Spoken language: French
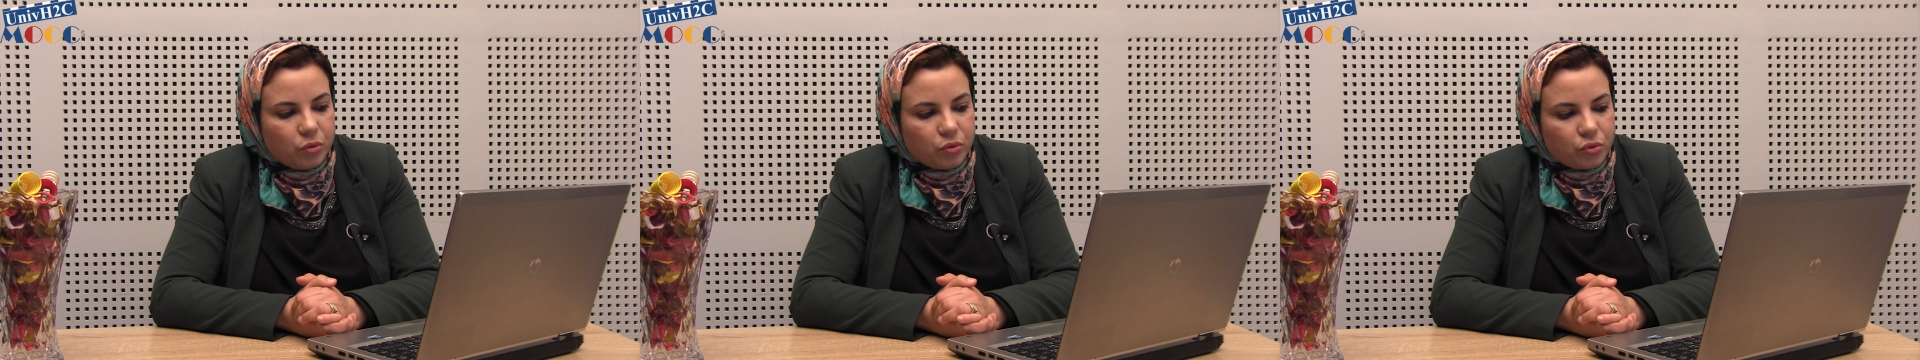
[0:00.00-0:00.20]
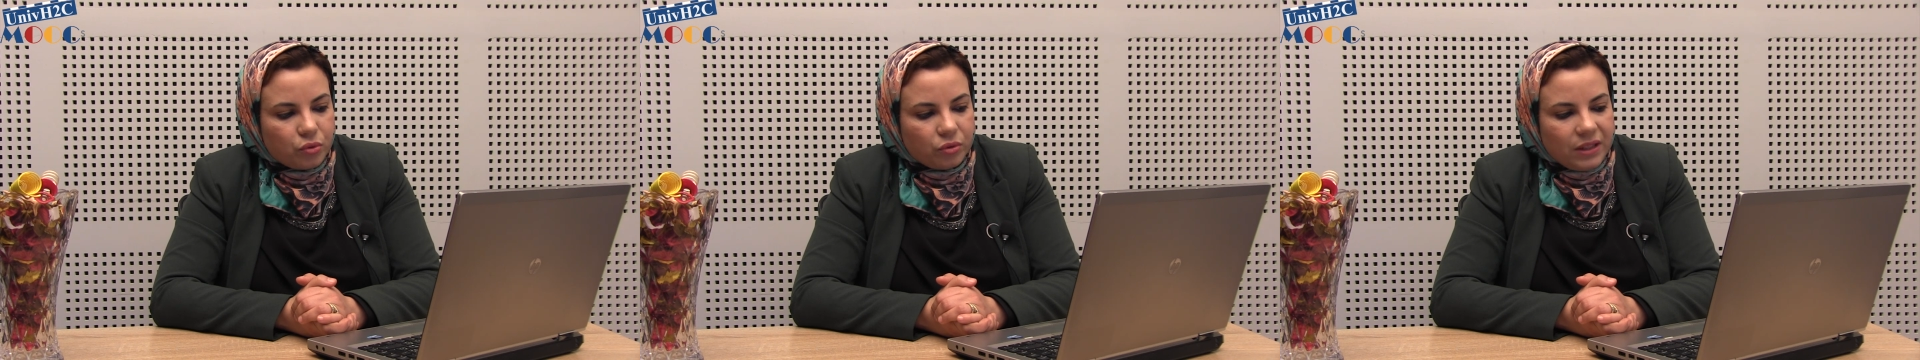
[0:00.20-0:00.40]

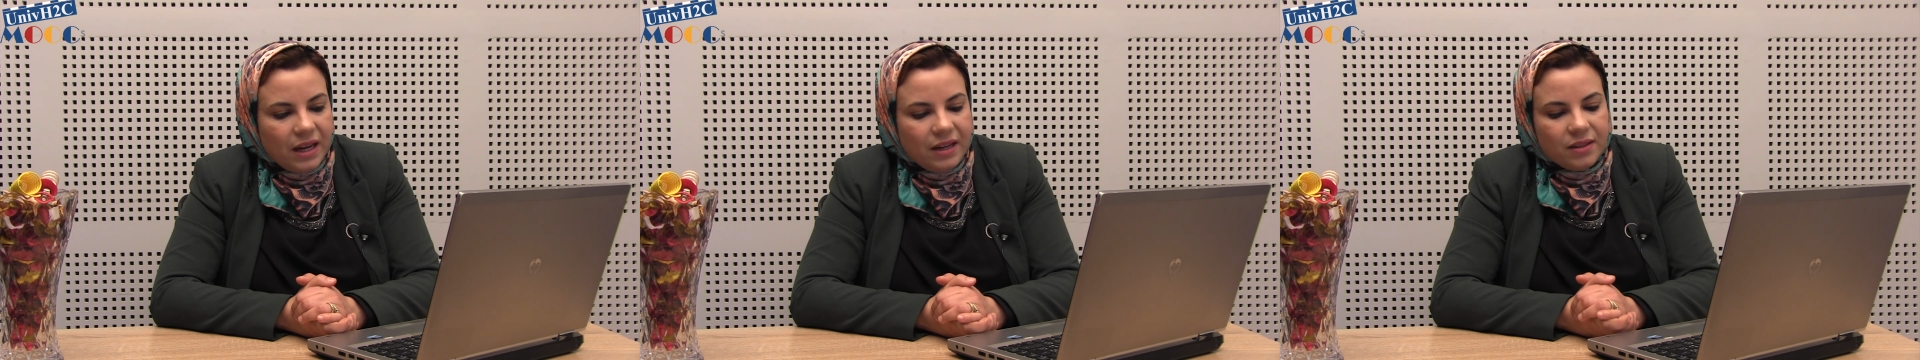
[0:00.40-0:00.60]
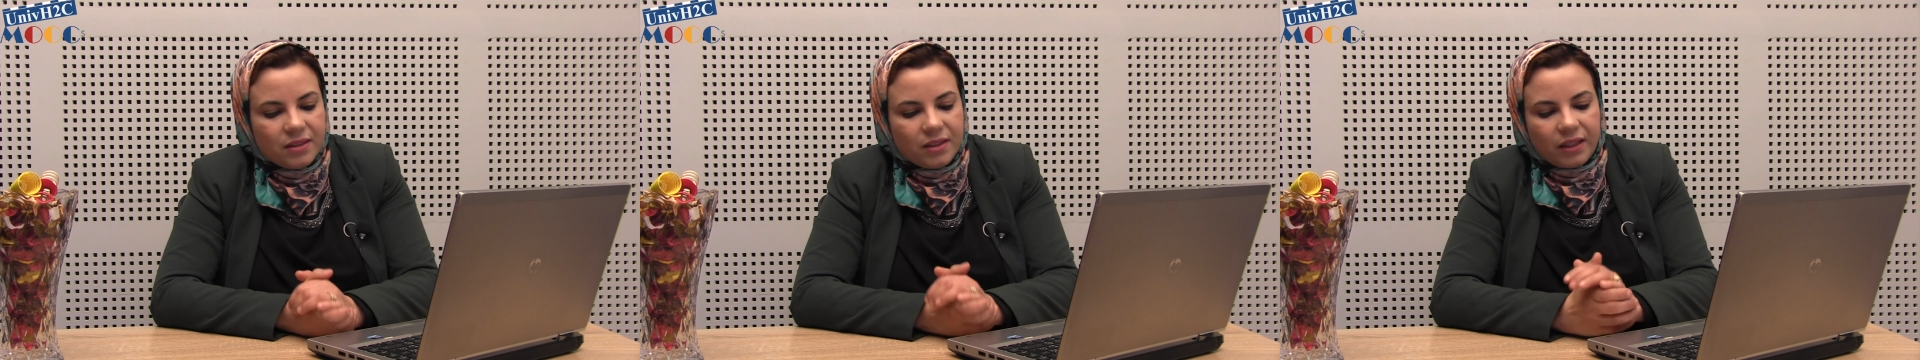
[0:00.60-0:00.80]
au
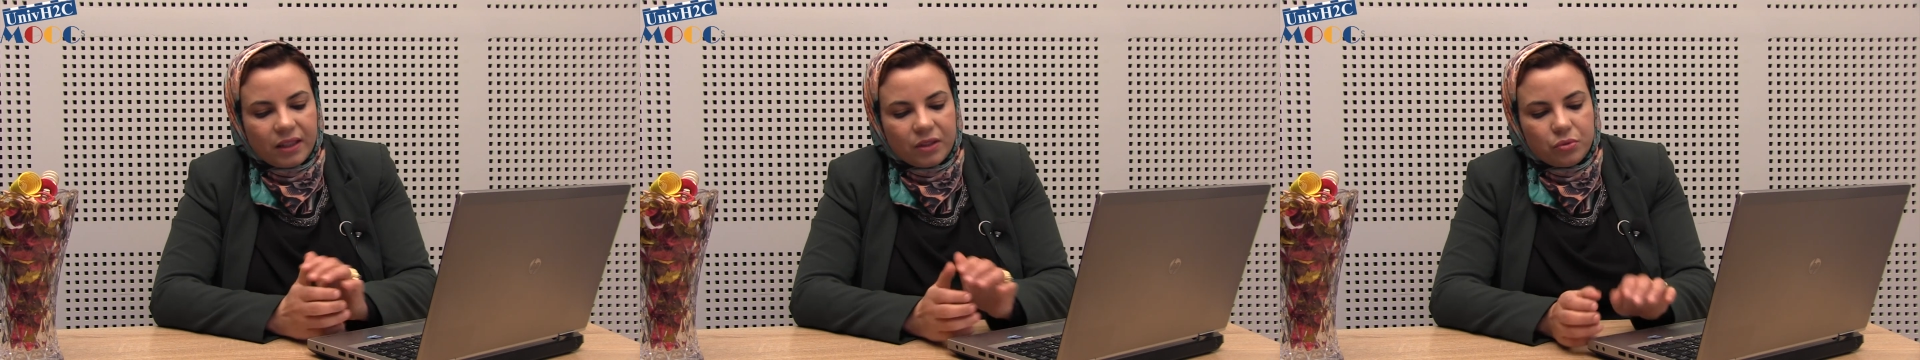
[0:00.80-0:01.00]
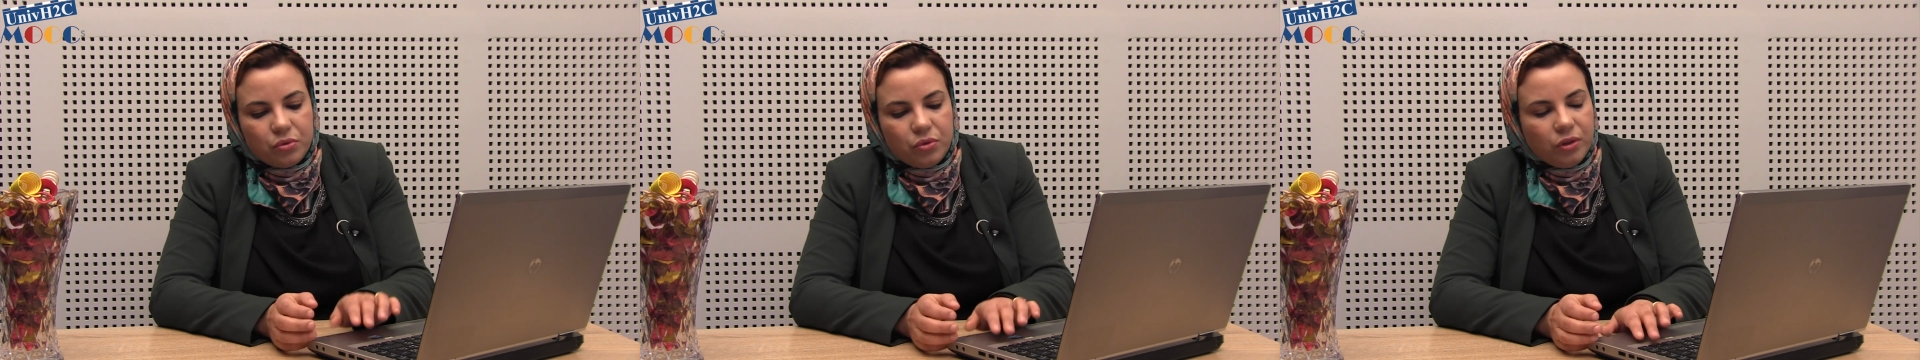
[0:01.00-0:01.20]
journal les
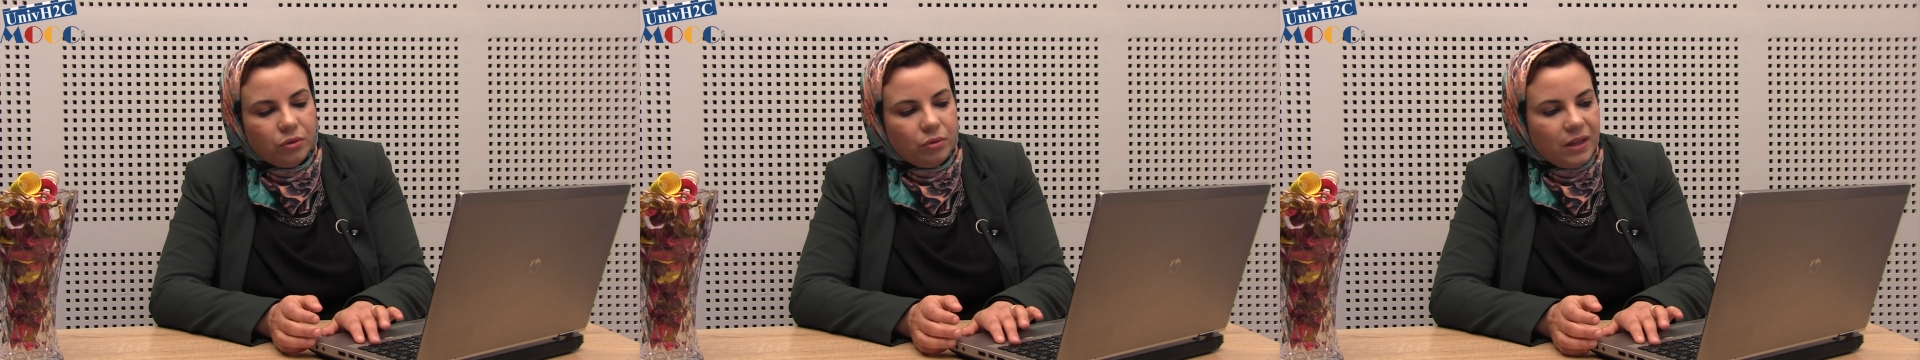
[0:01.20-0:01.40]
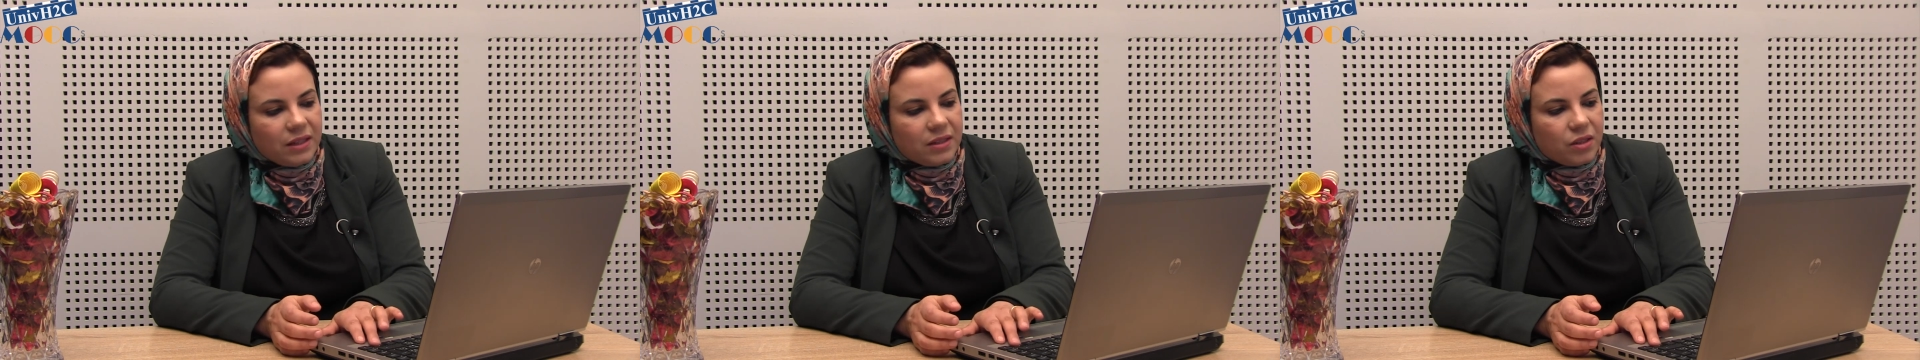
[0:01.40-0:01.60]
écritures
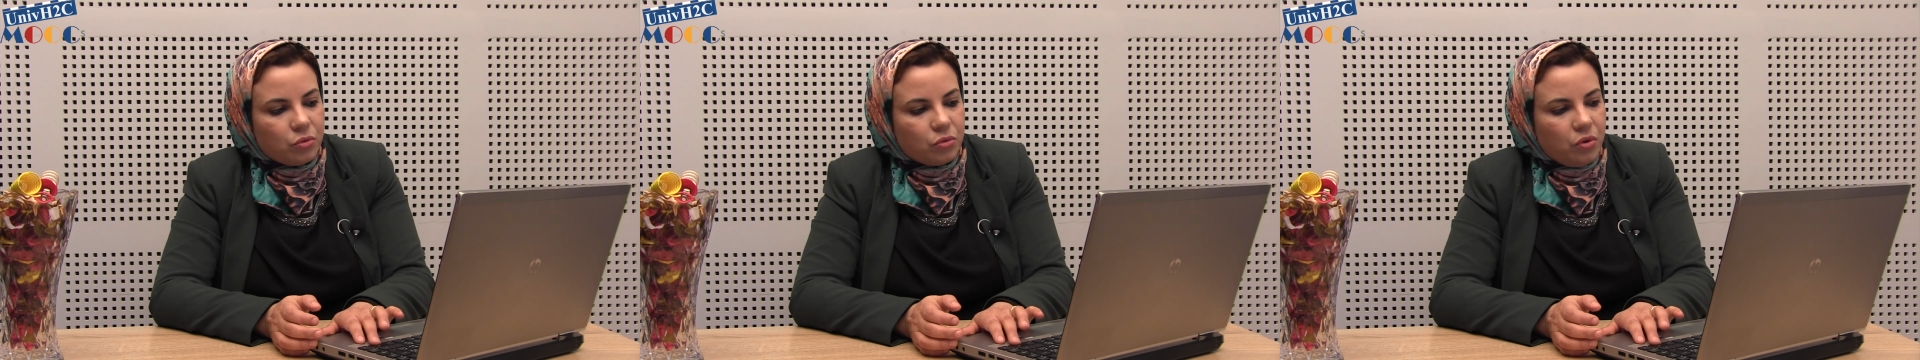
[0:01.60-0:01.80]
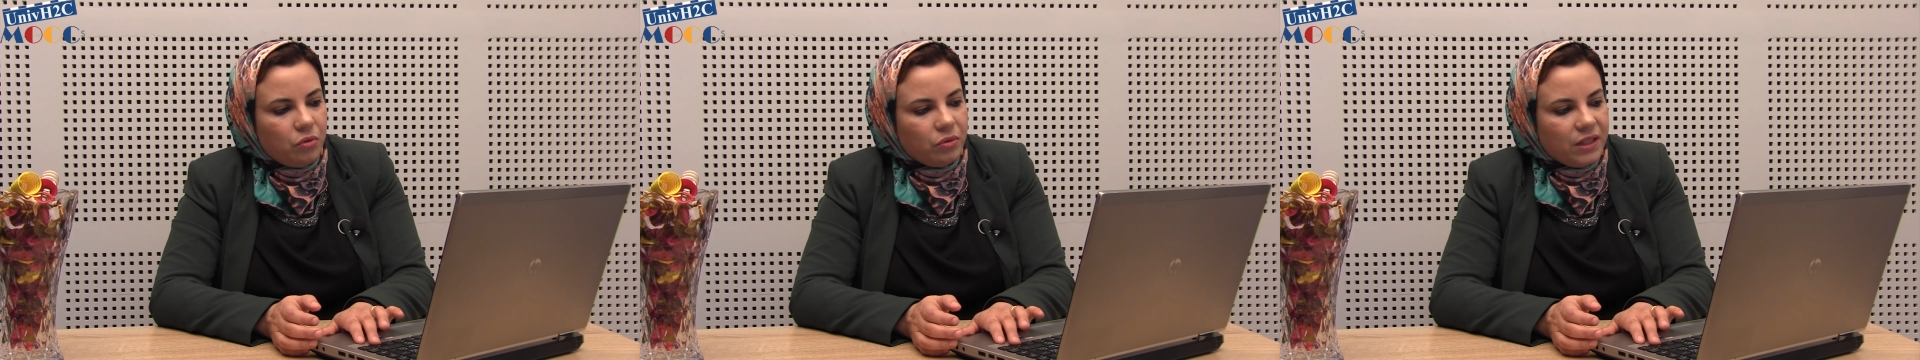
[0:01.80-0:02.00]
de la
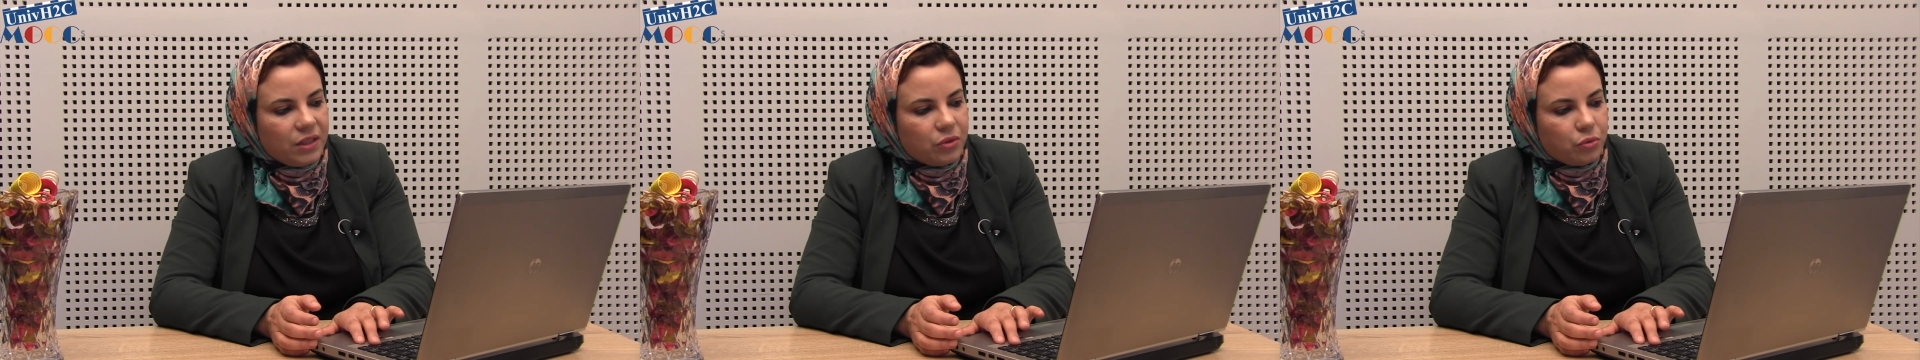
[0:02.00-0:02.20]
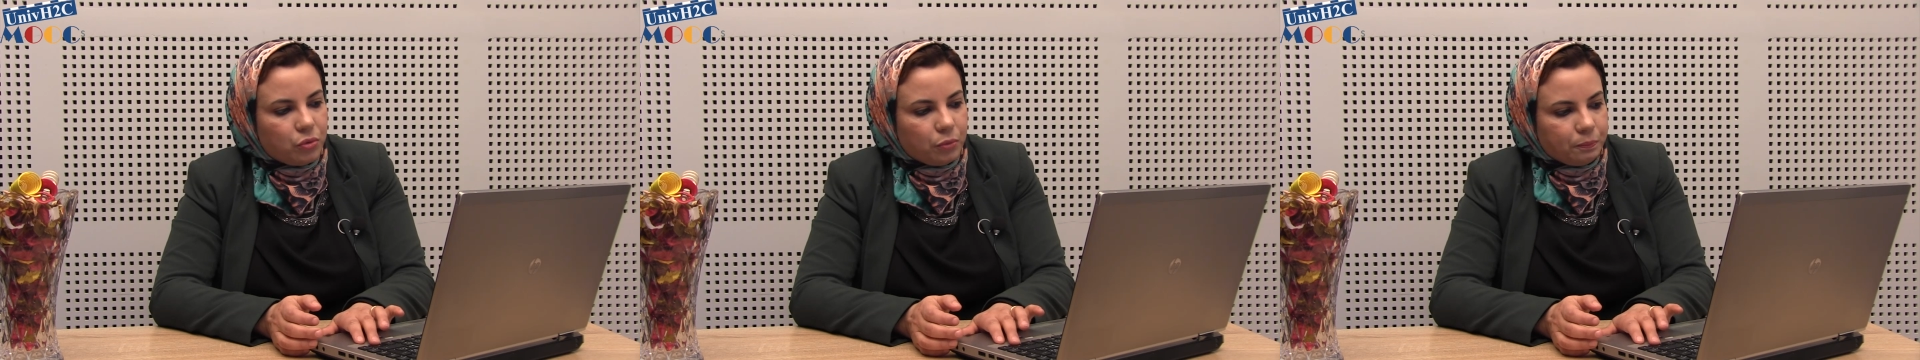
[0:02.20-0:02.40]
session en
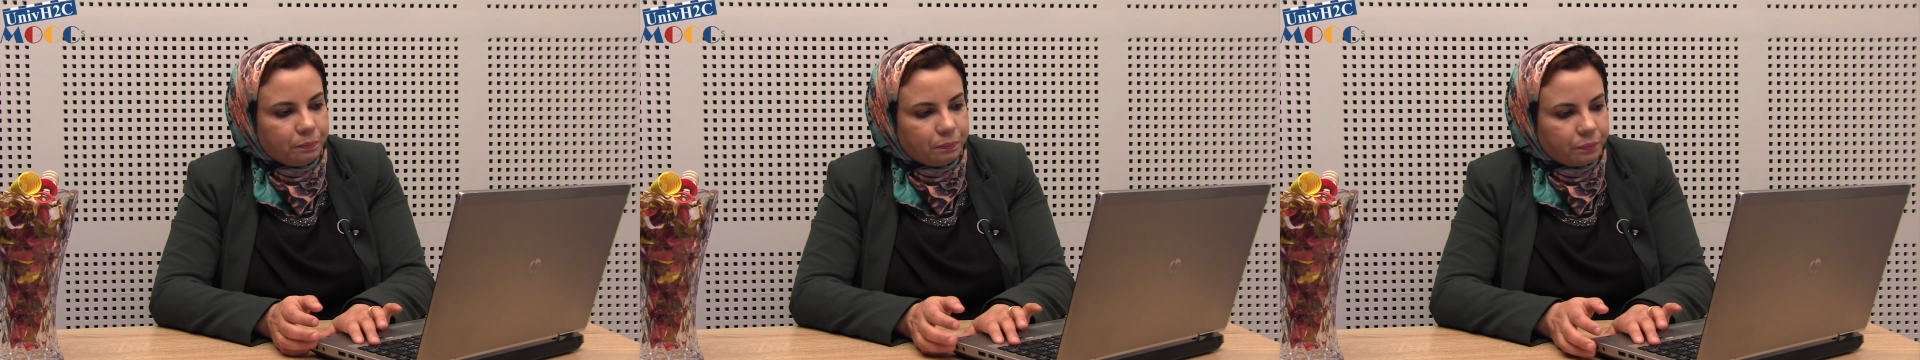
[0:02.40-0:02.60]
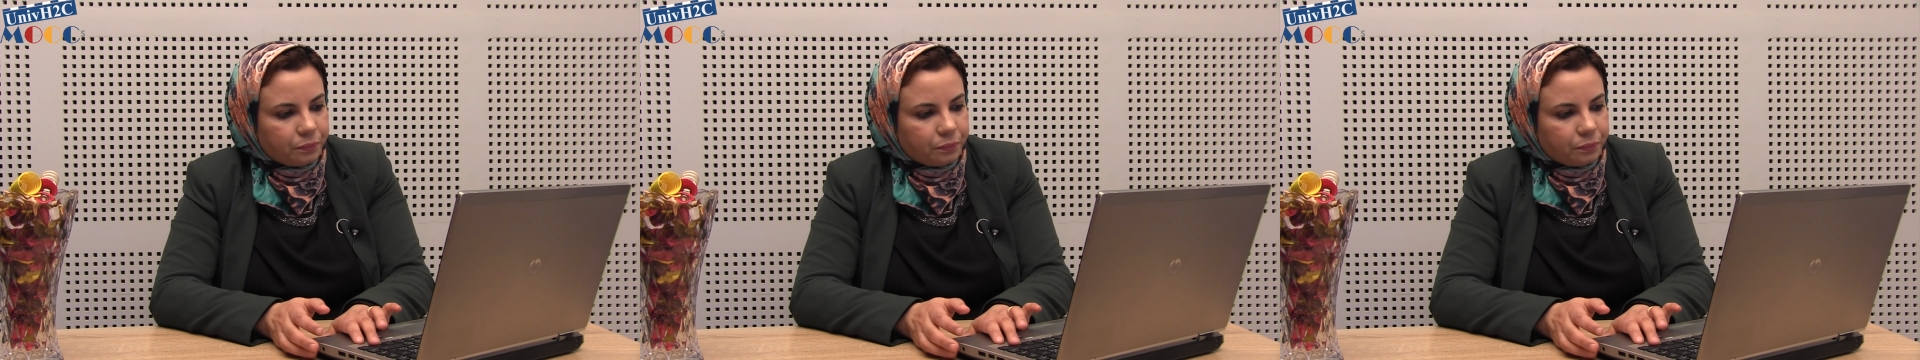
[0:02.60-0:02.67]
question.